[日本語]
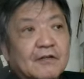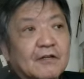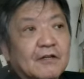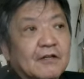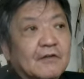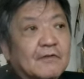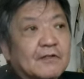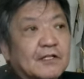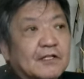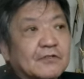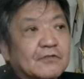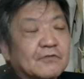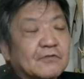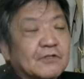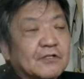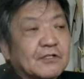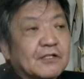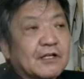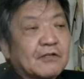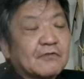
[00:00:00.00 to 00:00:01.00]
えー、私
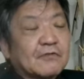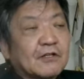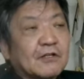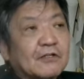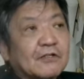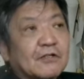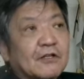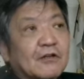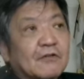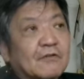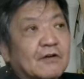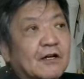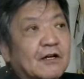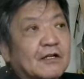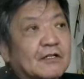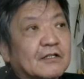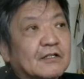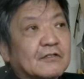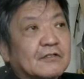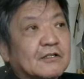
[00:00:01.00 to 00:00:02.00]
の知り合いの先生
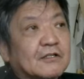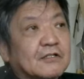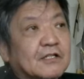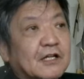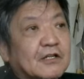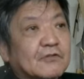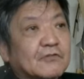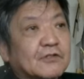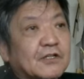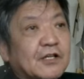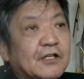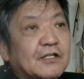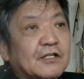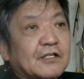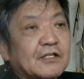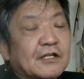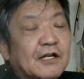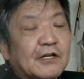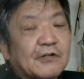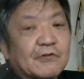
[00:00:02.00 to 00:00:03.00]
はですね、最初精
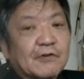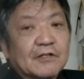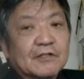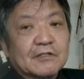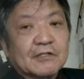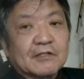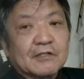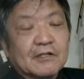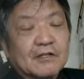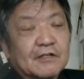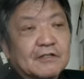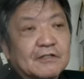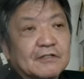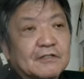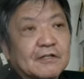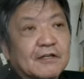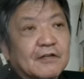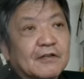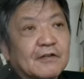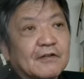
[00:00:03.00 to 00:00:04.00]
神科医をやっててで
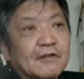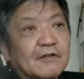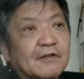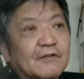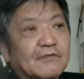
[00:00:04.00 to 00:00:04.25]
すね、